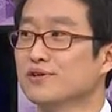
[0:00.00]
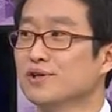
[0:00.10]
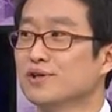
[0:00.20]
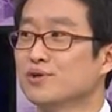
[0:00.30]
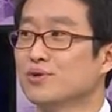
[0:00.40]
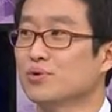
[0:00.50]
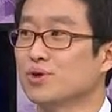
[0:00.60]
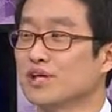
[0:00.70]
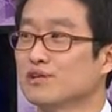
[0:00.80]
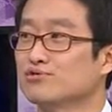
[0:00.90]
네. 또
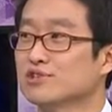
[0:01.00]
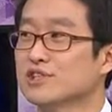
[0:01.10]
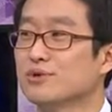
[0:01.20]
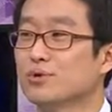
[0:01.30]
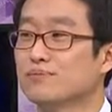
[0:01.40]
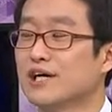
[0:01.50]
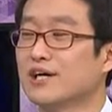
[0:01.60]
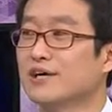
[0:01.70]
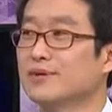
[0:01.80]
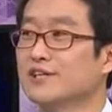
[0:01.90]
고향 국제꽃
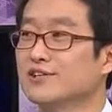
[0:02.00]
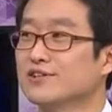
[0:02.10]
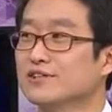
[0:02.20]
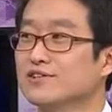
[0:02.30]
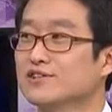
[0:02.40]
박람회에서는